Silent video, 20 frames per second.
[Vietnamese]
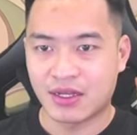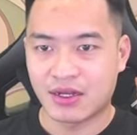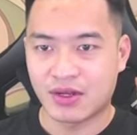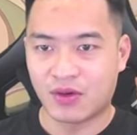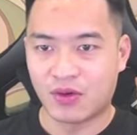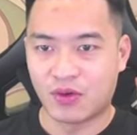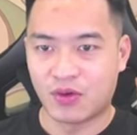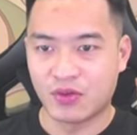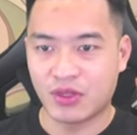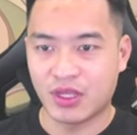
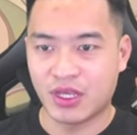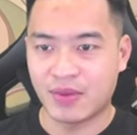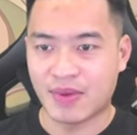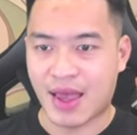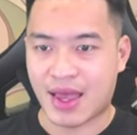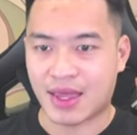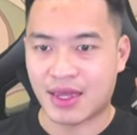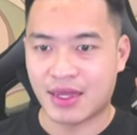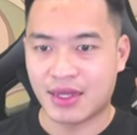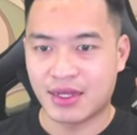Hồ lô tím
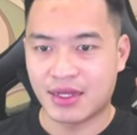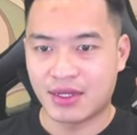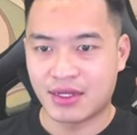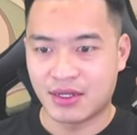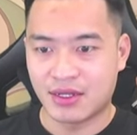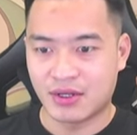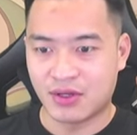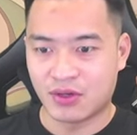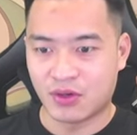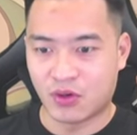à.
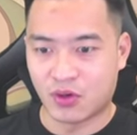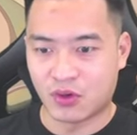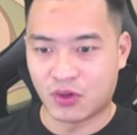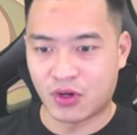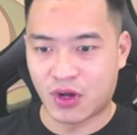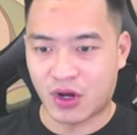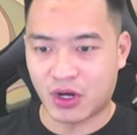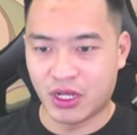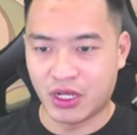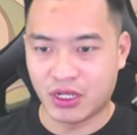Hồ lô
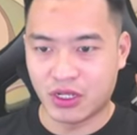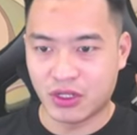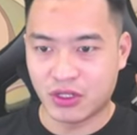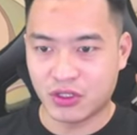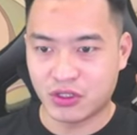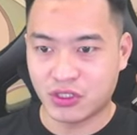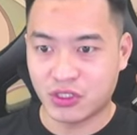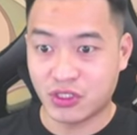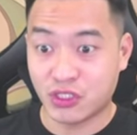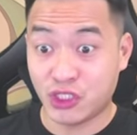đỏ đi.
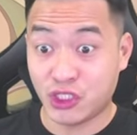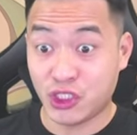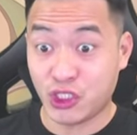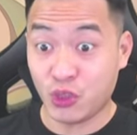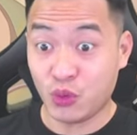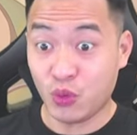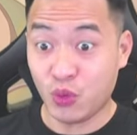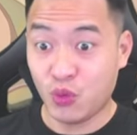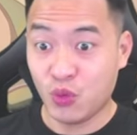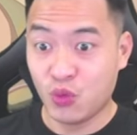
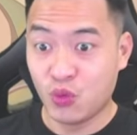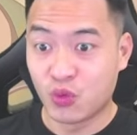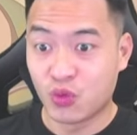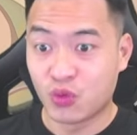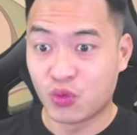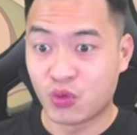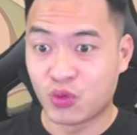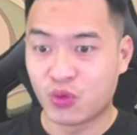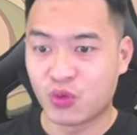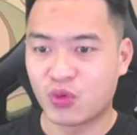Chíu.
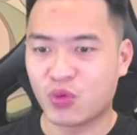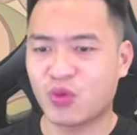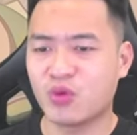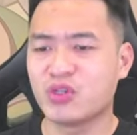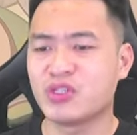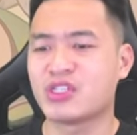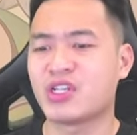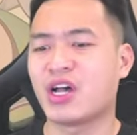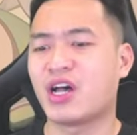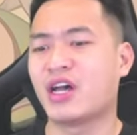
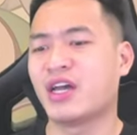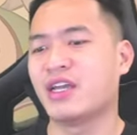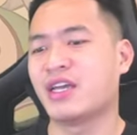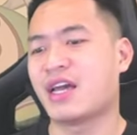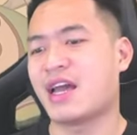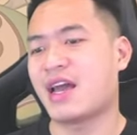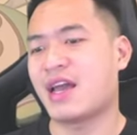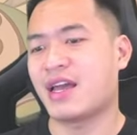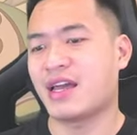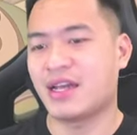Rồi ạ.
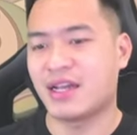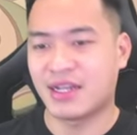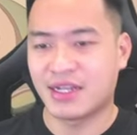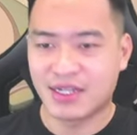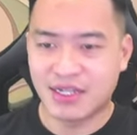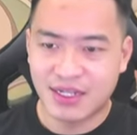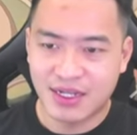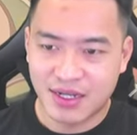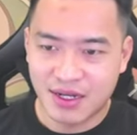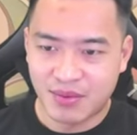À.
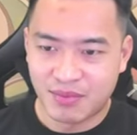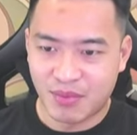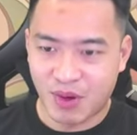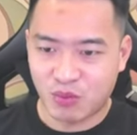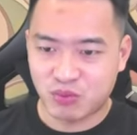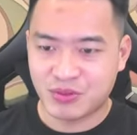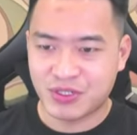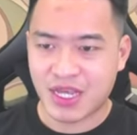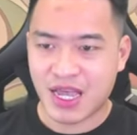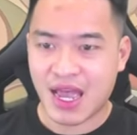
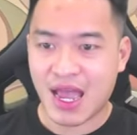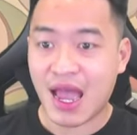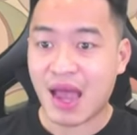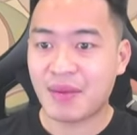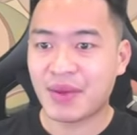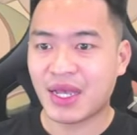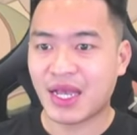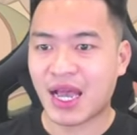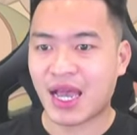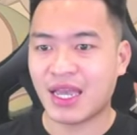Mộc cha
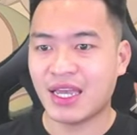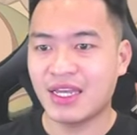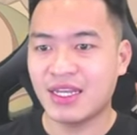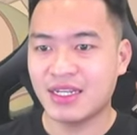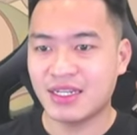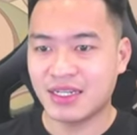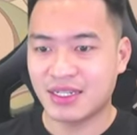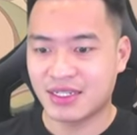mới cay.